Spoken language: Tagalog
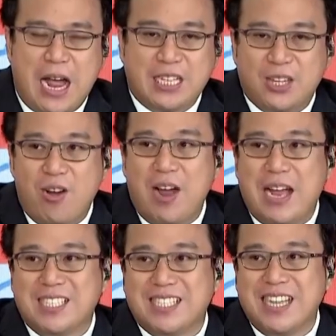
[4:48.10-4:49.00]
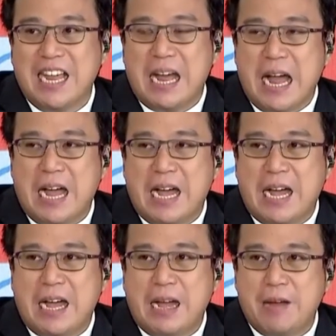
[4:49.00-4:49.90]
As long as
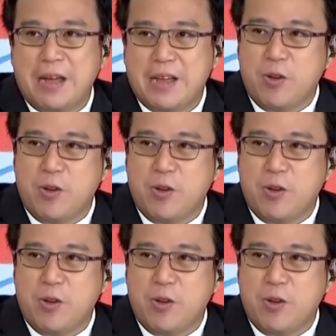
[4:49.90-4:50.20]
uh,